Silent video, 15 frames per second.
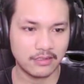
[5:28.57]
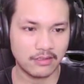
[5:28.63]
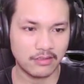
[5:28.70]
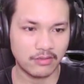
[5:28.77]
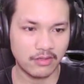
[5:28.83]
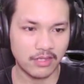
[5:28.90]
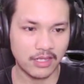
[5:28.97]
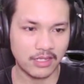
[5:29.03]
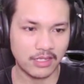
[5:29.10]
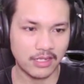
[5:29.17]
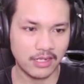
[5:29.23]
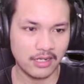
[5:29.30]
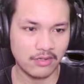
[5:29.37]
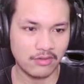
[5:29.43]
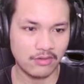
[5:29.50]
Oke, kita
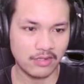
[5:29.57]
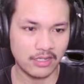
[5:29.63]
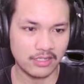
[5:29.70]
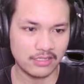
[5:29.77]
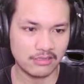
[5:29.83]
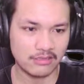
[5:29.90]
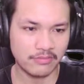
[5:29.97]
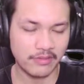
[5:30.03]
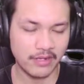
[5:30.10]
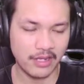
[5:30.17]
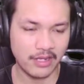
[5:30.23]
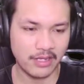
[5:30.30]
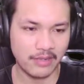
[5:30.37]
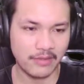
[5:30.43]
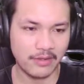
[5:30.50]
lihat dulu guys.
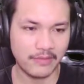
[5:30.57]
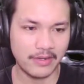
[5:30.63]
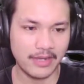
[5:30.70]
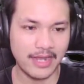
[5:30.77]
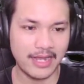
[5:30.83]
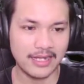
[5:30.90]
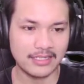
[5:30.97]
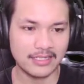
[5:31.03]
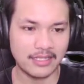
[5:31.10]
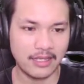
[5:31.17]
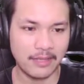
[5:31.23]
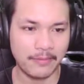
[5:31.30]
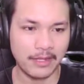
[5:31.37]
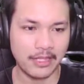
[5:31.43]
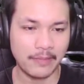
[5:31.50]
Sebenarnya game ini menarik sih,
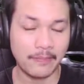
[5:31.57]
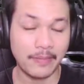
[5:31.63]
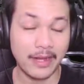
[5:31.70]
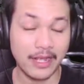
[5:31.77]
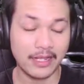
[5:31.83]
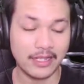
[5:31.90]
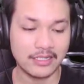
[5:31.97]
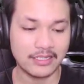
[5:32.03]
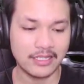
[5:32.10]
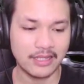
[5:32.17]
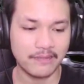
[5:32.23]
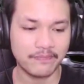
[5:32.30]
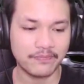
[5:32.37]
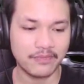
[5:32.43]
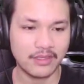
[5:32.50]
apalagi perangnya sih.
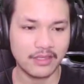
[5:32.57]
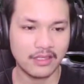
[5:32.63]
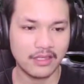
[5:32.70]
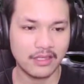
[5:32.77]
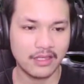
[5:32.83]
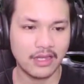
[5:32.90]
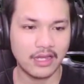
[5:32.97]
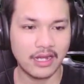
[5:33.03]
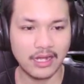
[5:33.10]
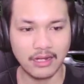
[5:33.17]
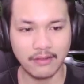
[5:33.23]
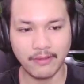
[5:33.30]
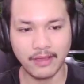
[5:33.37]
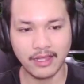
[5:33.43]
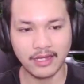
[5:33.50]

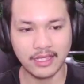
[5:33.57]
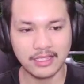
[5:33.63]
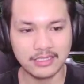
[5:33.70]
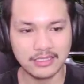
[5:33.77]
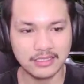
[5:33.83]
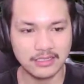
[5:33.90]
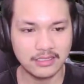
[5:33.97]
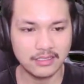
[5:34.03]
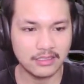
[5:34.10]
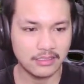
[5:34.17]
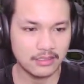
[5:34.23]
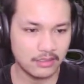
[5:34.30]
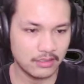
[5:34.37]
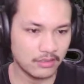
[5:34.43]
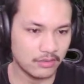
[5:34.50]
Real banget guys.
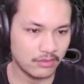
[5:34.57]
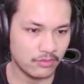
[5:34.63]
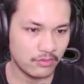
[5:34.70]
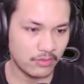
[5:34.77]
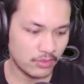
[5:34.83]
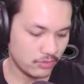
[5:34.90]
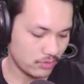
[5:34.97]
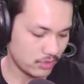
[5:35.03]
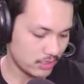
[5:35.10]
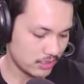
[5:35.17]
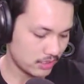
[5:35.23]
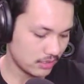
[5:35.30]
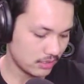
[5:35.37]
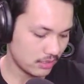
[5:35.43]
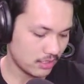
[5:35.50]
Waduh
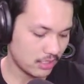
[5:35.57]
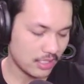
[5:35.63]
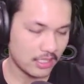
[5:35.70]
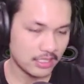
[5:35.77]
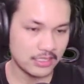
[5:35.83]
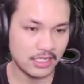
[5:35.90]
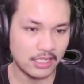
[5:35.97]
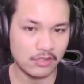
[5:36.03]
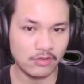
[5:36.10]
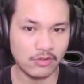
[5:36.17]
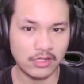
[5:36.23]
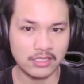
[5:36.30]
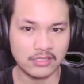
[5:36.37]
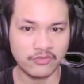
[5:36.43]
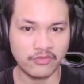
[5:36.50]
guys, kita kecilin
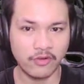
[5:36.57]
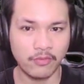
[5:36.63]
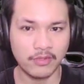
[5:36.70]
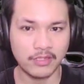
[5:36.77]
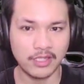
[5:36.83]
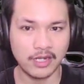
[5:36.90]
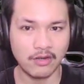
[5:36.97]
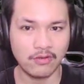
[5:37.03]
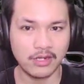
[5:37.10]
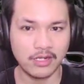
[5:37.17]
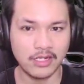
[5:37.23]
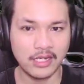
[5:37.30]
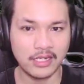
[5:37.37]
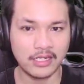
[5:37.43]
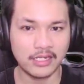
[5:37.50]
dulu guys. Volume terlalu
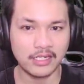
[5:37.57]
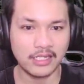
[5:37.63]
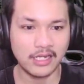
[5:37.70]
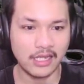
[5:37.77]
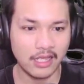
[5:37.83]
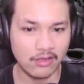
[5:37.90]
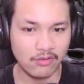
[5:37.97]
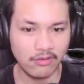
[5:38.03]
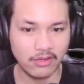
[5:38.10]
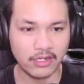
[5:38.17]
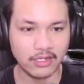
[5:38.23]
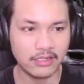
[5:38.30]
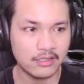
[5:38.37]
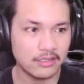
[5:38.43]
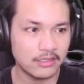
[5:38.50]
gede nih di telinga gua
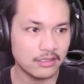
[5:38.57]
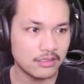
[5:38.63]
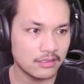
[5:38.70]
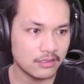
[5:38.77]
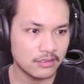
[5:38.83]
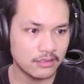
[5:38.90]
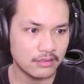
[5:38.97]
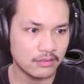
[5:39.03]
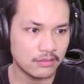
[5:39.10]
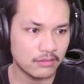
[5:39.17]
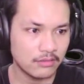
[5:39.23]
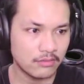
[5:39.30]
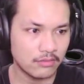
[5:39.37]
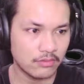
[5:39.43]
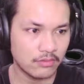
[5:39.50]
nih.
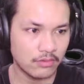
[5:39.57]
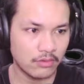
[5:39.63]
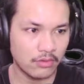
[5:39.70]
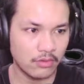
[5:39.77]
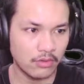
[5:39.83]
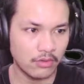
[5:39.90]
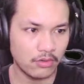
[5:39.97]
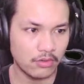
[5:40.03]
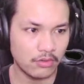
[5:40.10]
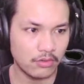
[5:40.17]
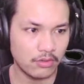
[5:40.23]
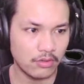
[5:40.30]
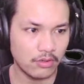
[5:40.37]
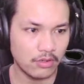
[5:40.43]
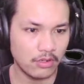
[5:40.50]
Go
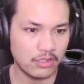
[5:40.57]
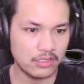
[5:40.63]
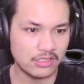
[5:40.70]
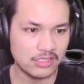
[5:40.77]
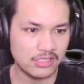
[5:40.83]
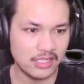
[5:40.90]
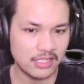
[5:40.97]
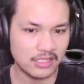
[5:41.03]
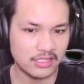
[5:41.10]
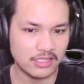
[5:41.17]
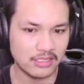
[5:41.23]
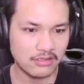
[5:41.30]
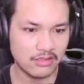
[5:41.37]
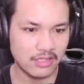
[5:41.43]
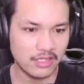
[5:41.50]
on stage,
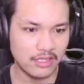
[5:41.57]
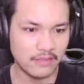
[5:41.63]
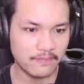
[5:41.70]
oke? Okay?